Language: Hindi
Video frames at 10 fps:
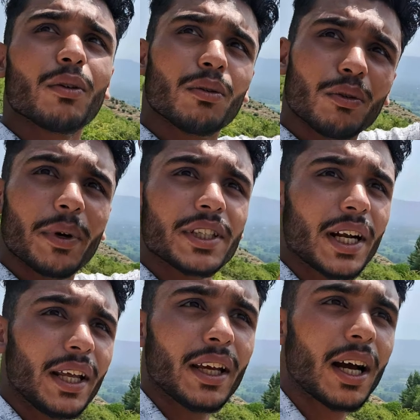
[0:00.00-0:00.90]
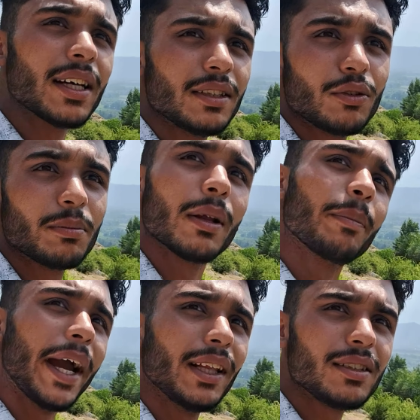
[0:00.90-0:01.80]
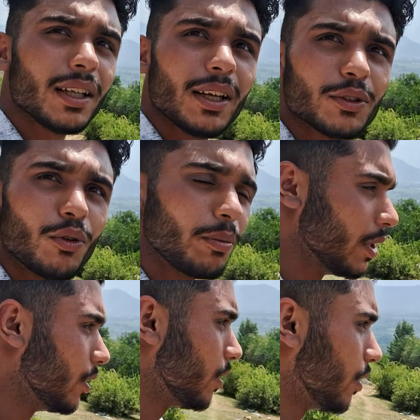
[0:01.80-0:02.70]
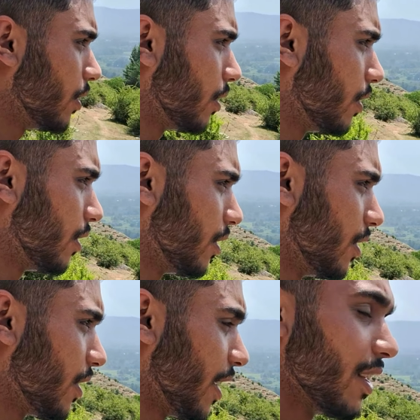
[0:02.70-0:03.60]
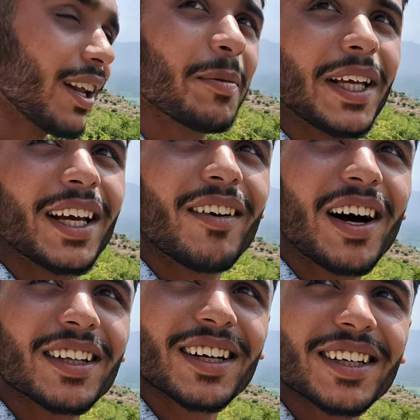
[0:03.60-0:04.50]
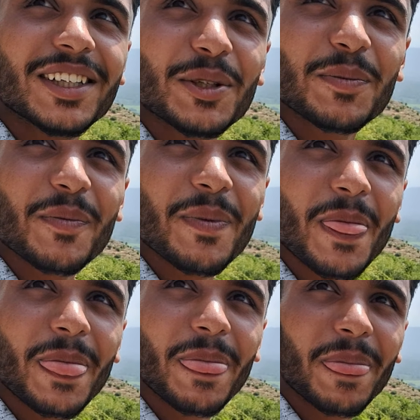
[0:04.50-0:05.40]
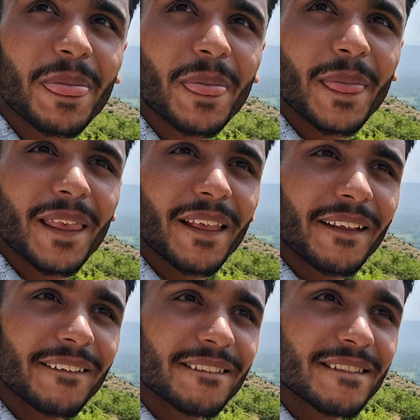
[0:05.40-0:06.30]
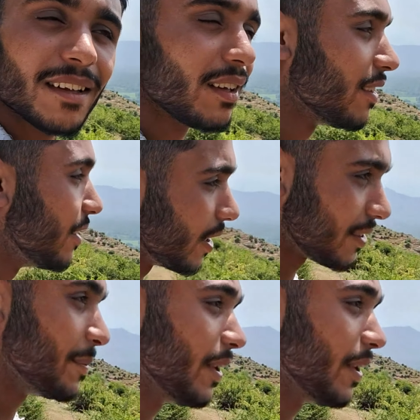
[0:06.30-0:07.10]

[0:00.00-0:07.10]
तो ऊपर चढ़ेंगे कहाँ से मतलब पैदल चलना है इसको ऊपर कितना टाइम लगेगा वहां तक दस मिनट दस